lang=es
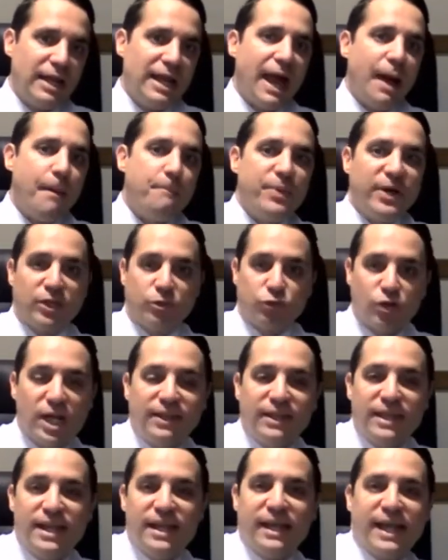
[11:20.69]
las
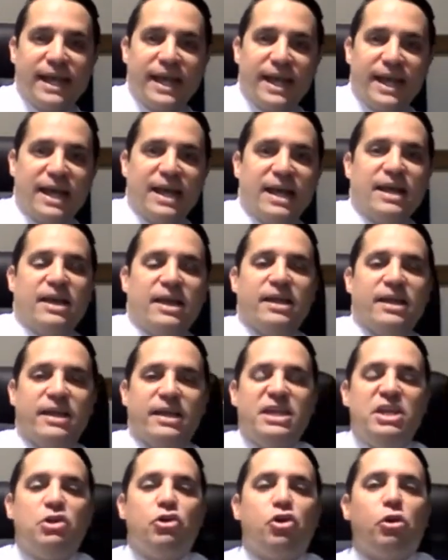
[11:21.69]
personas tienen que
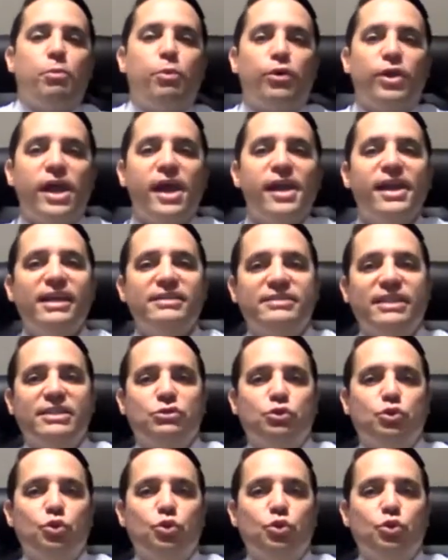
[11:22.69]
incorporarlas